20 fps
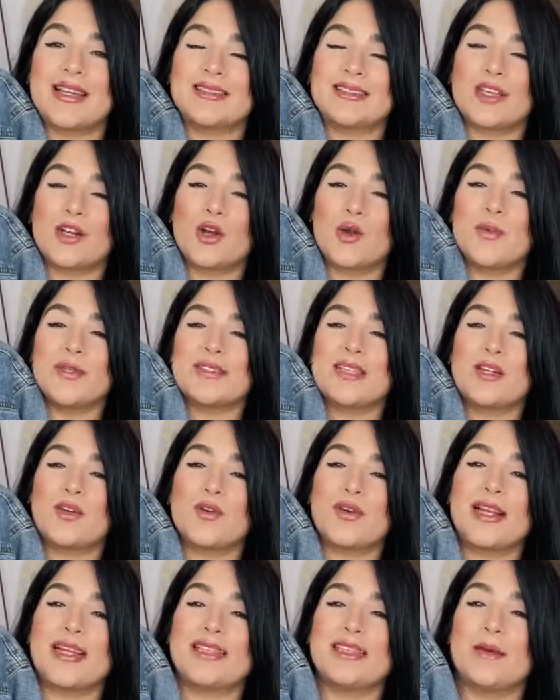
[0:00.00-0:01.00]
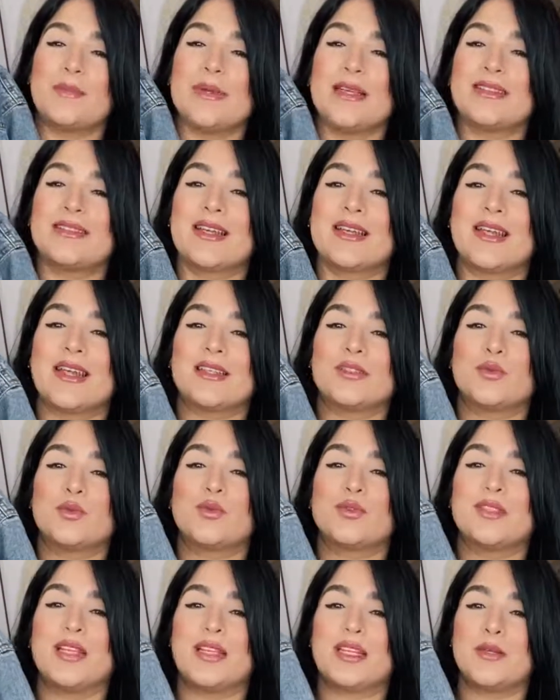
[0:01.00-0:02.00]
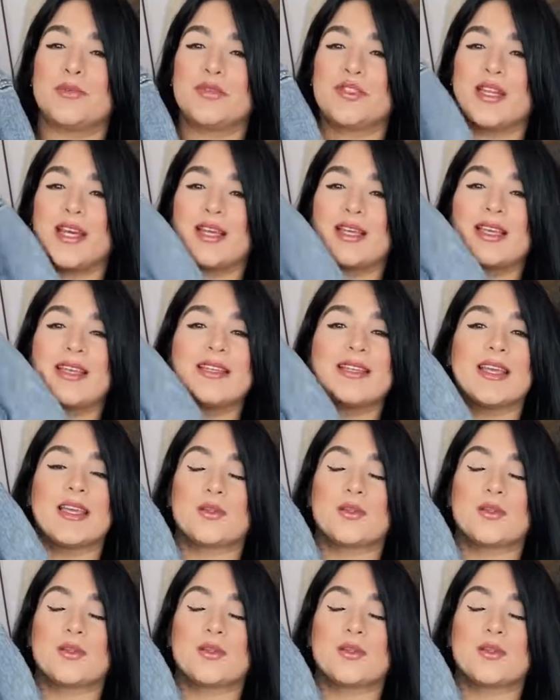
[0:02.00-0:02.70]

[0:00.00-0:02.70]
quiero comenzar con esta pieza que es un denim jacket.